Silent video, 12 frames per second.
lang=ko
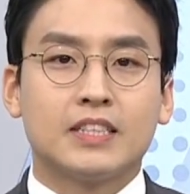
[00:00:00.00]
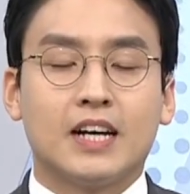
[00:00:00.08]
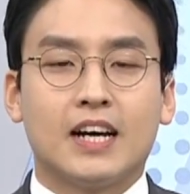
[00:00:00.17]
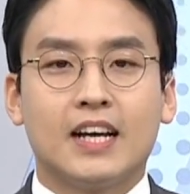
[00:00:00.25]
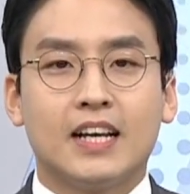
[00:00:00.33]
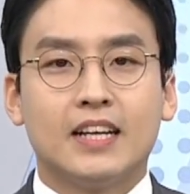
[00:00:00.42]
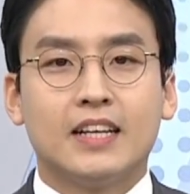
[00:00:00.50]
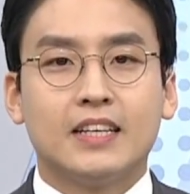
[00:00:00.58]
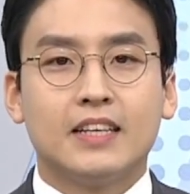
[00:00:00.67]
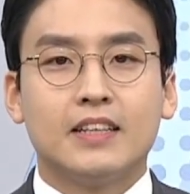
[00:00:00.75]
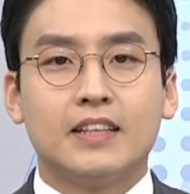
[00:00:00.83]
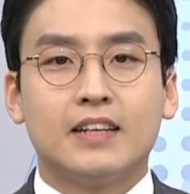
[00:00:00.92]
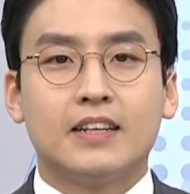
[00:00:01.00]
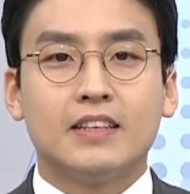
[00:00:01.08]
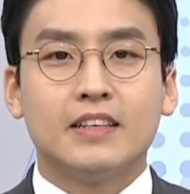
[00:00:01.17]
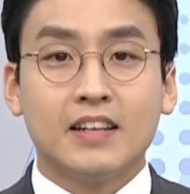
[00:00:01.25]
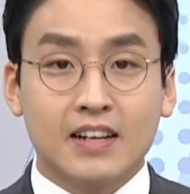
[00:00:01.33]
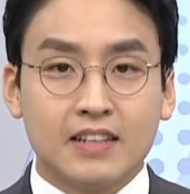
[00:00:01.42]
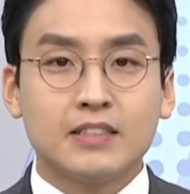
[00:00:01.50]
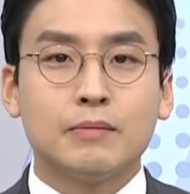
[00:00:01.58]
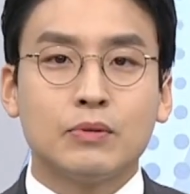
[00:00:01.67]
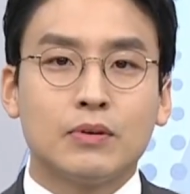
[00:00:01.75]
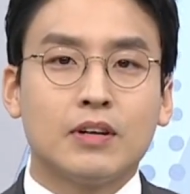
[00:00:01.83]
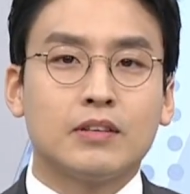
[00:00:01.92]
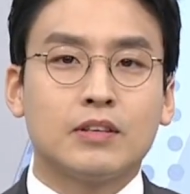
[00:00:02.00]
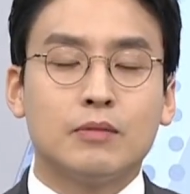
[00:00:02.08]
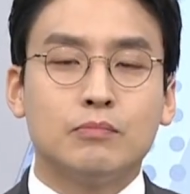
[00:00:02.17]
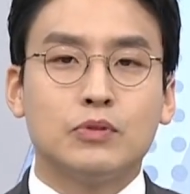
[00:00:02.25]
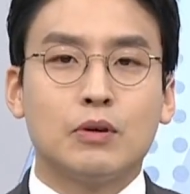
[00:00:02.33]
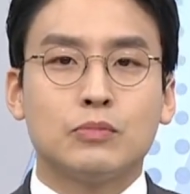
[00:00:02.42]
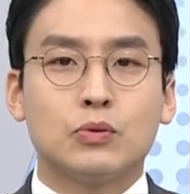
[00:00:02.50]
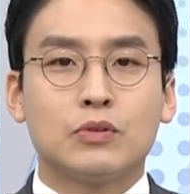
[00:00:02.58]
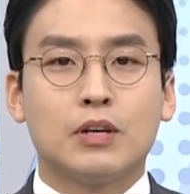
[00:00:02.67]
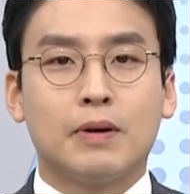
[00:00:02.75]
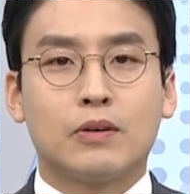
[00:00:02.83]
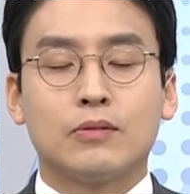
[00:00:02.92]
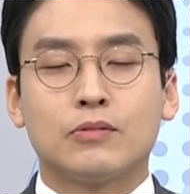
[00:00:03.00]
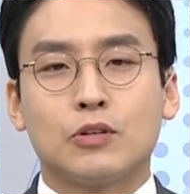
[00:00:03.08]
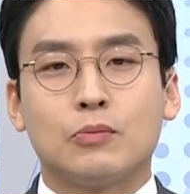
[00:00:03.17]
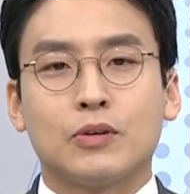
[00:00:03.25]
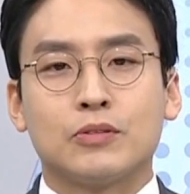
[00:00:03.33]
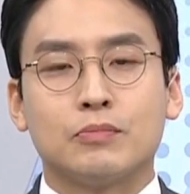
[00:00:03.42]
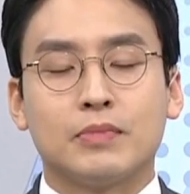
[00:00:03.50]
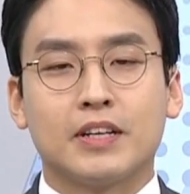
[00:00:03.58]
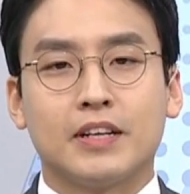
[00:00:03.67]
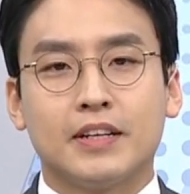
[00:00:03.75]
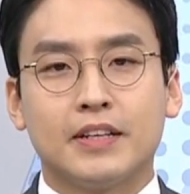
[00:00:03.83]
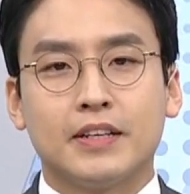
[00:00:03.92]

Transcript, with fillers: 자, 이날 이날 참석한 김부겸 총리의 발언 들어보겠습니다.